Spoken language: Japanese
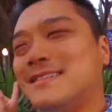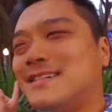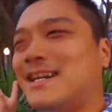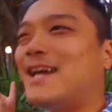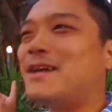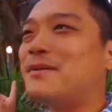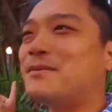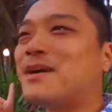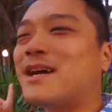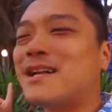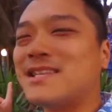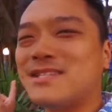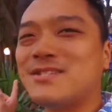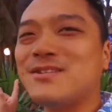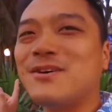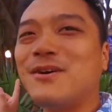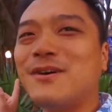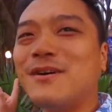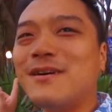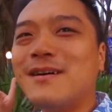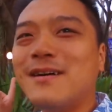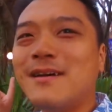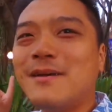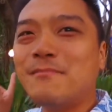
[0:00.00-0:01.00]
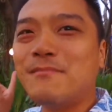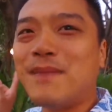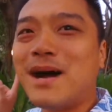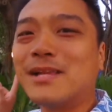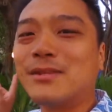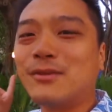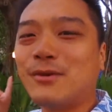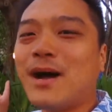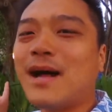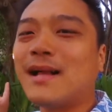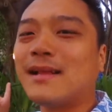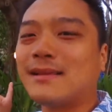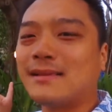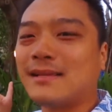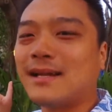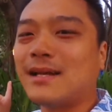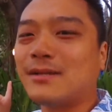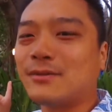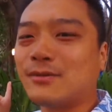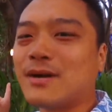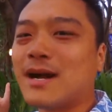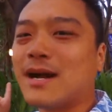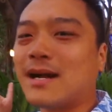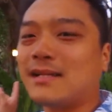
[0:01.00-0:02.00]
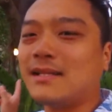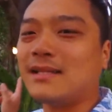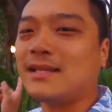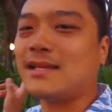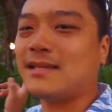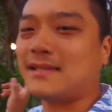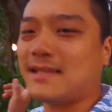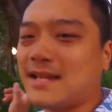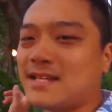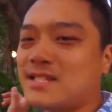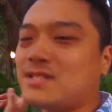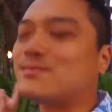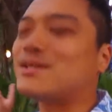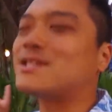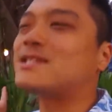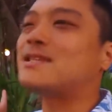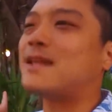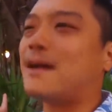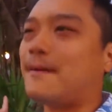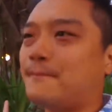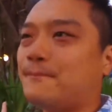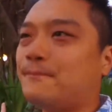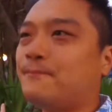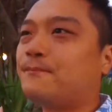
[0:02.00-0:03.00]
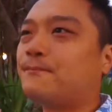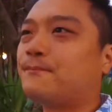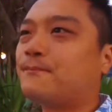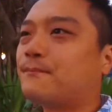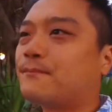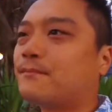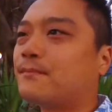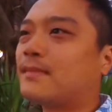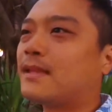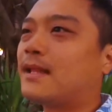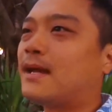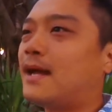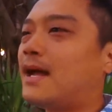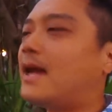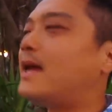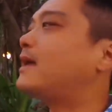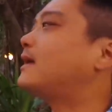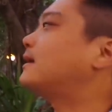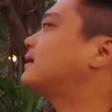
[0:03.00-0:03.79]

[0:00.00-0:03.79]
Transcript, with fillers: ぐらいの感じのマッドハッターとかが出てきたりしました、はい